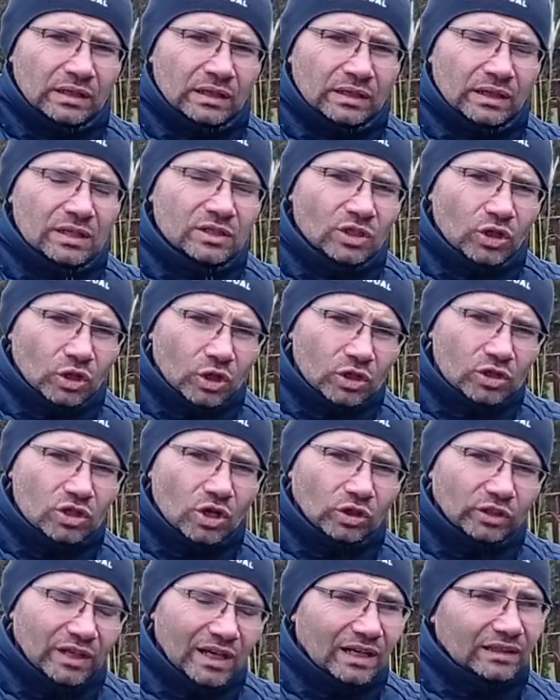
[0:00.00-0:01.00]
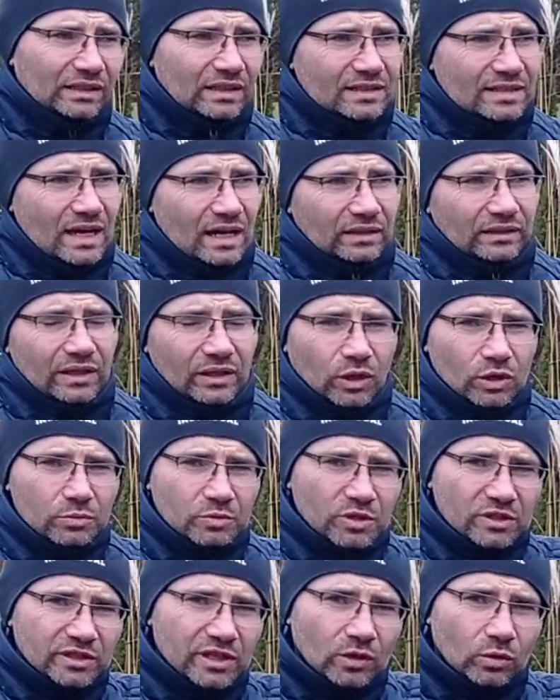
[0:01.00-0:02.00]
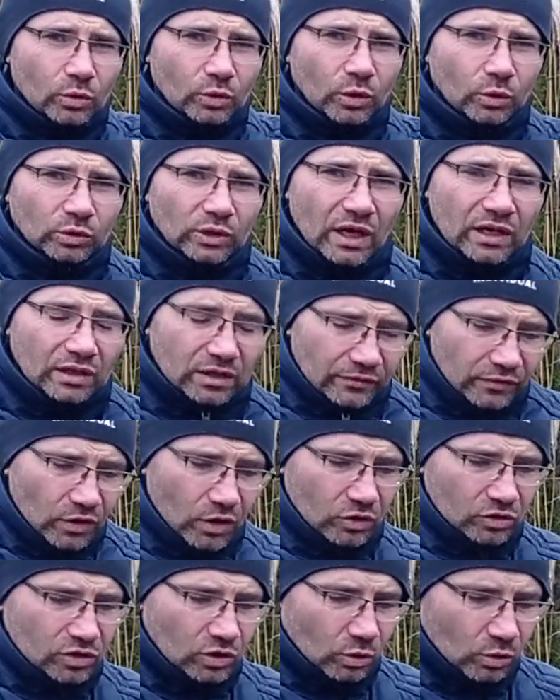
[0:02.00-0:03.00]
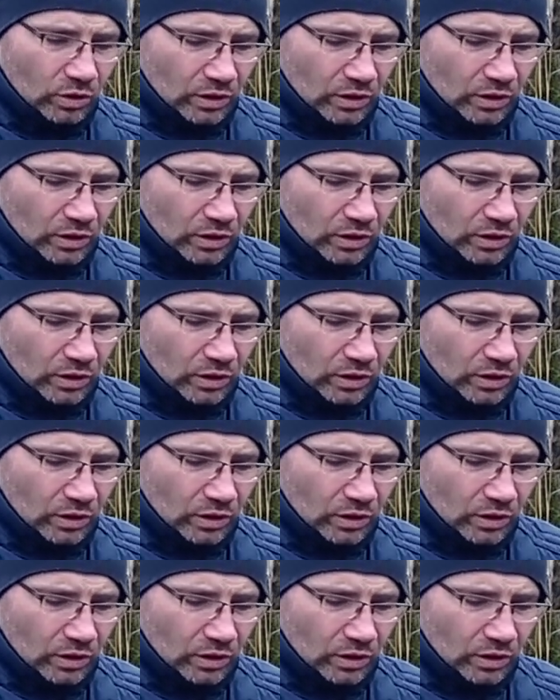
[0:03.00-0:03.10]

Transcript: jest ogrodzony, ale te sarny jakoś przeskakują tak i wchodzą.